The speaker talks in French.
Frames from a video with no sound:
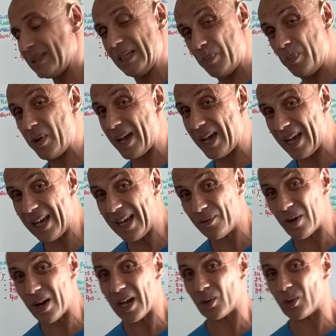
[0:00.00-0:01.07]
Il peut
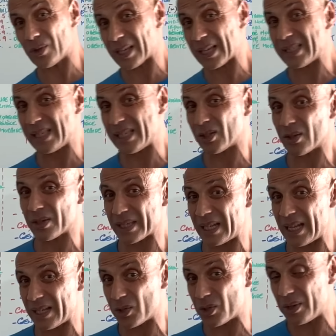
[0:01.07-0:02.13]
avoir une résistance à
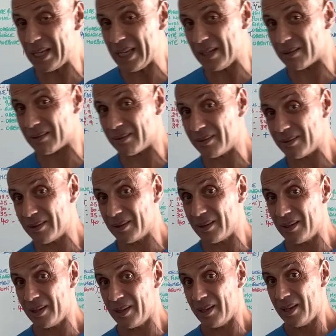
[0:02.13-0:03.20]
l'insuline.
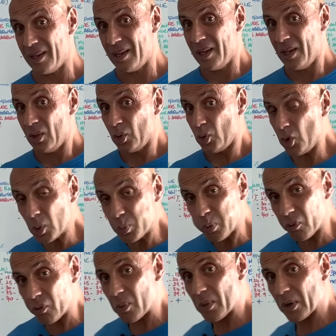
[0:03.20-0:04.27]
Juste
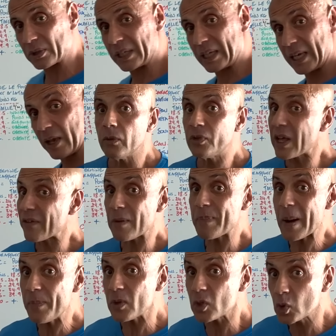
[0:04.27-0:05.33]
pour vous montrer, vous n'avez
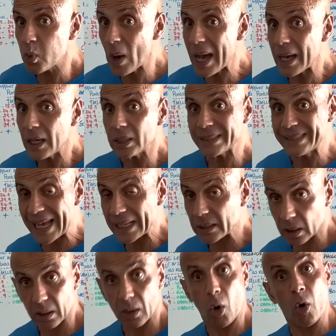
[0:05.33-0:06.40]
pas besoin
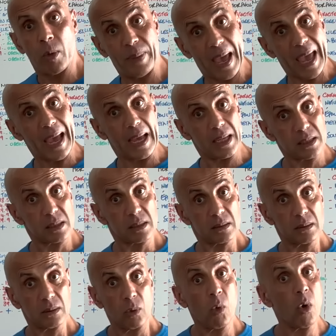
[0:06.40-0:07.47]
d'être obèse
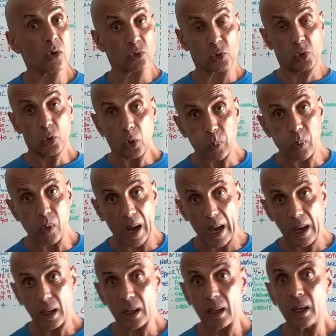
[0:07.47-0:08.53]
ou en
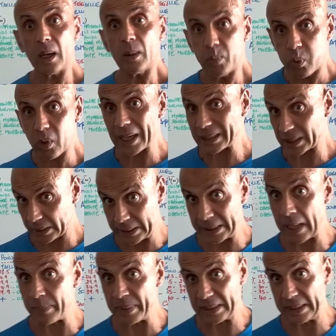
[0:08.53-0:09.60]
surpoids pour être
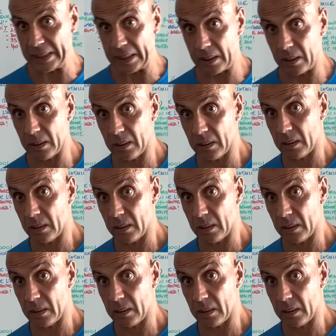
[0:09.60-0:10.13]
diabétique.